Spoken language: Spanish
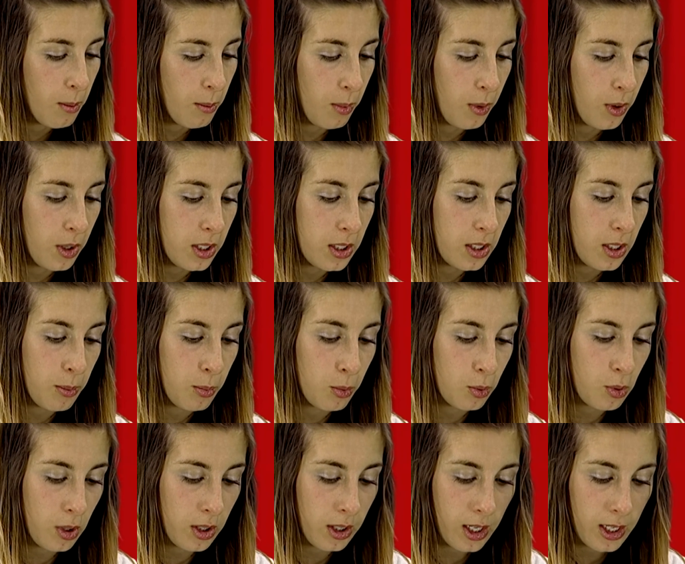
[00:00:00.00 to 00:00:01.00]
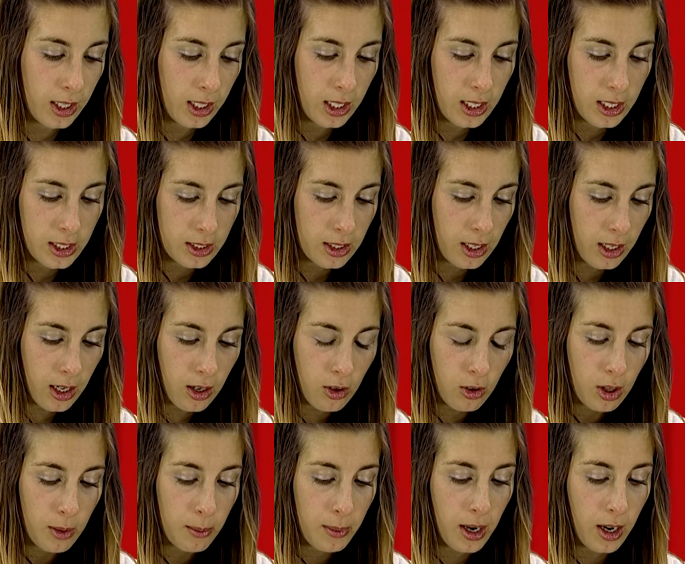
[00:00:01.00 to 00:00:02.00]
Polly se puso a tranquilizar a
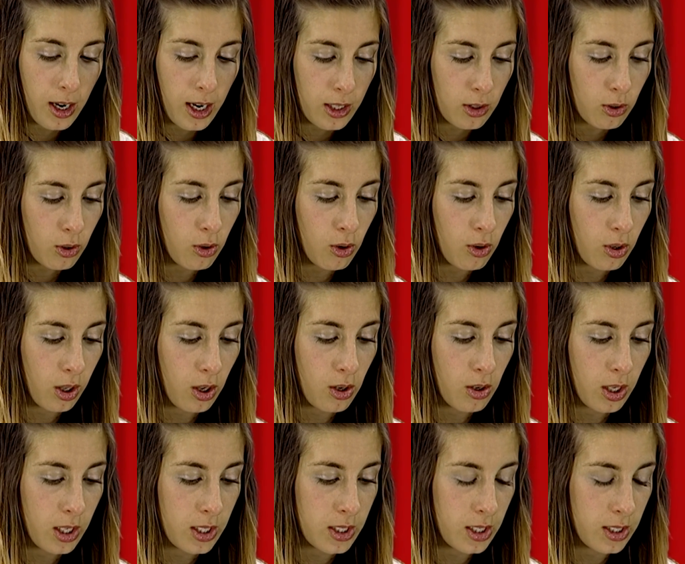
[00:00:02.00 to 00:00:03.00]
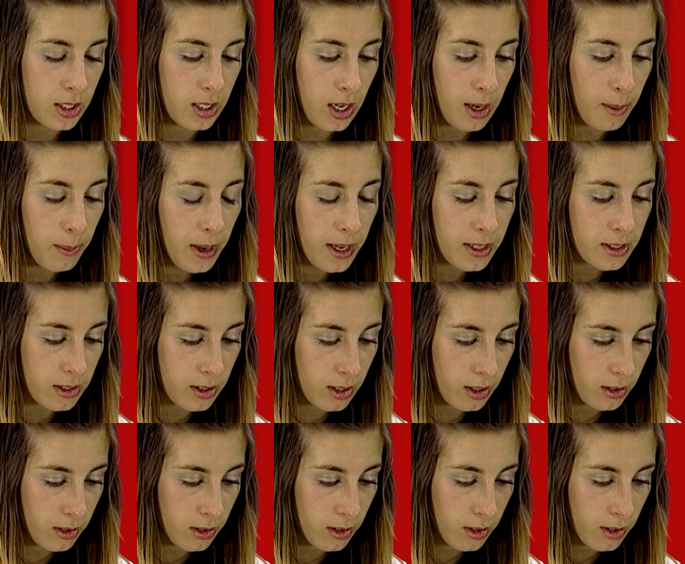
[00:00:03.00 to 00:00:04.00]
los demás gatos con cosquillas en la panza.
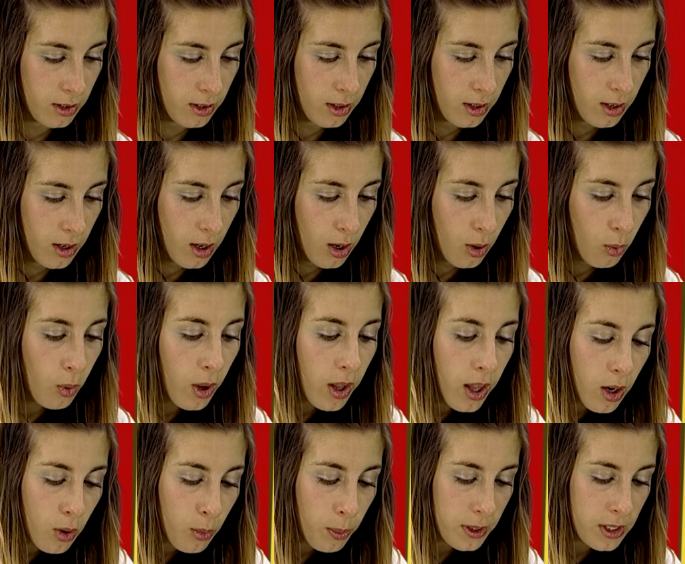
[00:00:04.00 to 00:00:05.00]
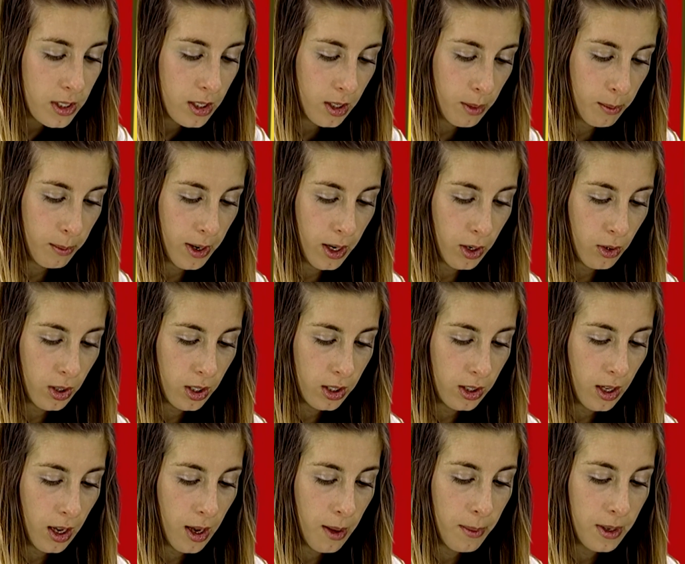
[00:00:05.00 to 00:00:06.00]
Guadalupe, sin embargo,
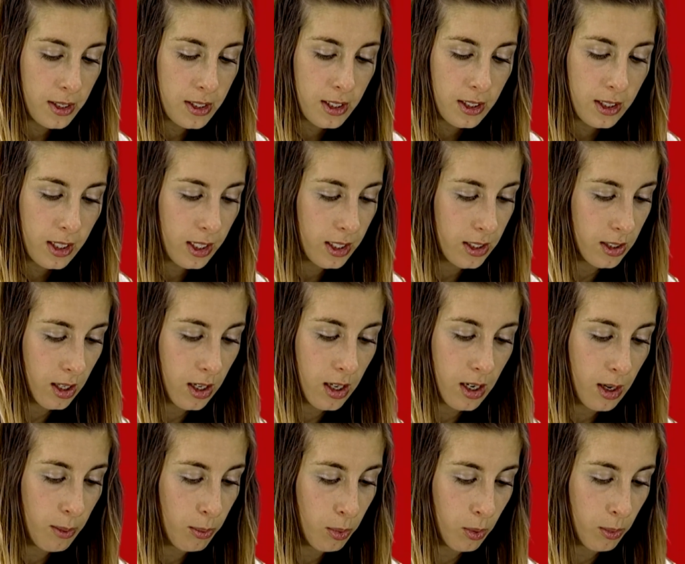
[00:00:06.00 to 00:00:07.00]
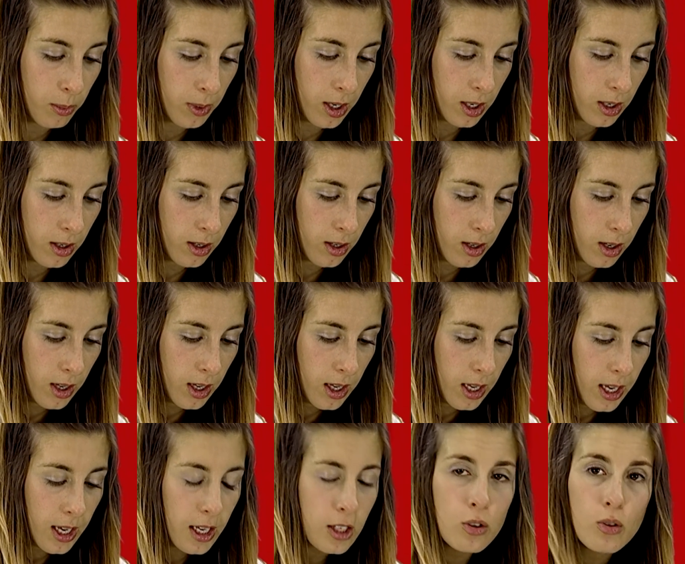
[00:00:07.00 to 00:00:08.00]
estaba más interesada en la pluma.
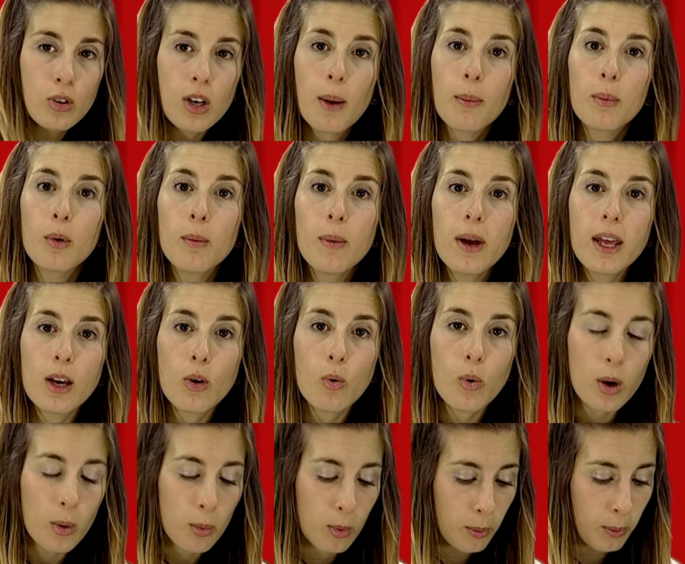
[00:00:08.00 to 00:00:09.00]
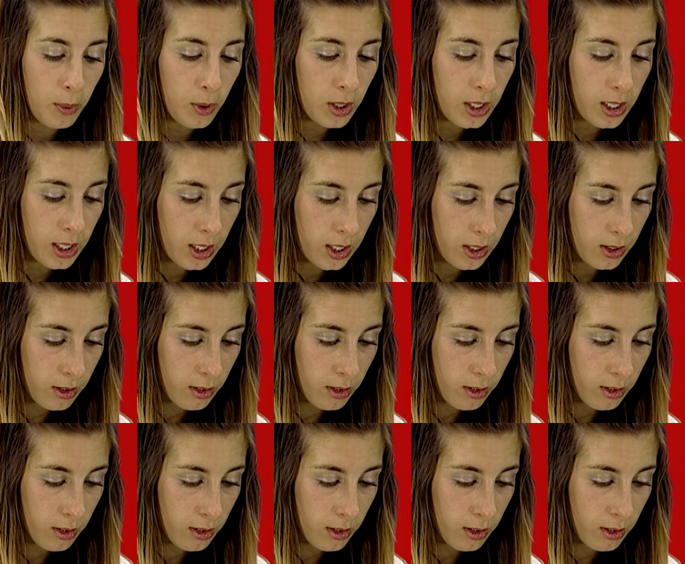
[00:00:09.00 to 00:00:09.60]
Es una pluma de cuervo, Polly.